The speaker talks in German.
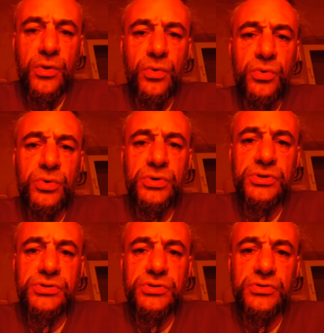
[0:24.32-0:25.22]

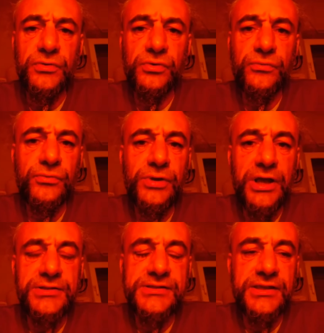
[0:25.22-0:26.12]
und so früher
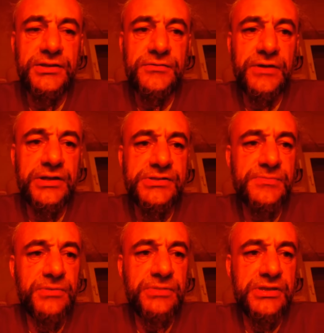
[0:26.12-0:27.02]
als Kind war das
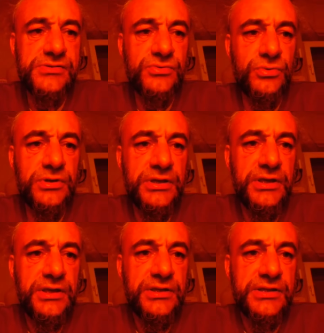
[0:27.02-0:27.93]
bei mir so,
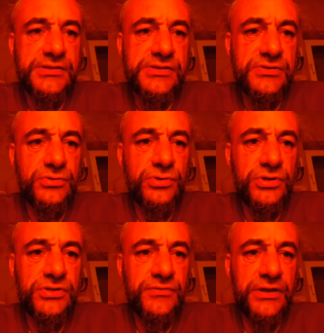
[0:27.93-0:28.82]
dass ich
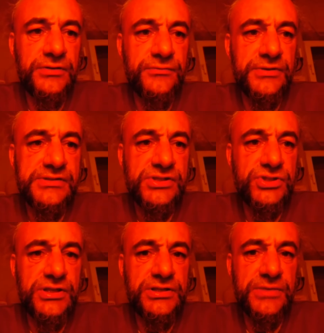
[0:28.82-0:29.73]
irgendwann
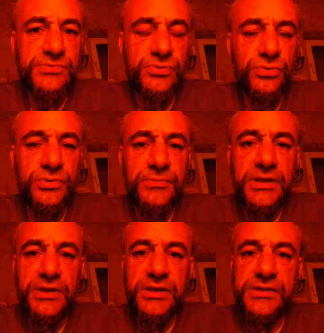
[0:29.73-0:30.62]
festgestellt habe, so
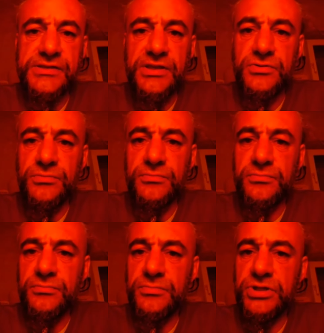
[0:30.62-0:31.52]
es geht um
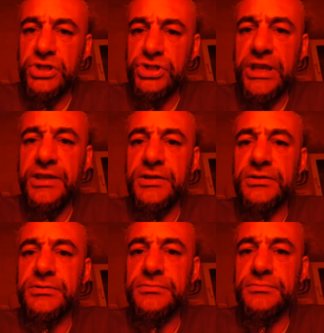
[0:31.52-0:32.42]
Geschenke.
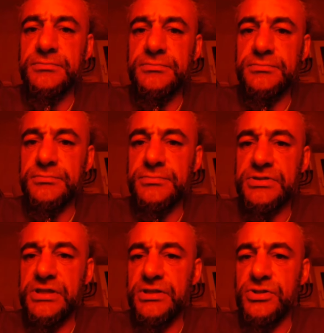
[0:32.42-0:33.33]

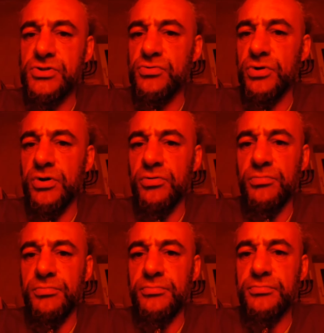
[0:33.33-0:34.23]
Es geht nicht nur um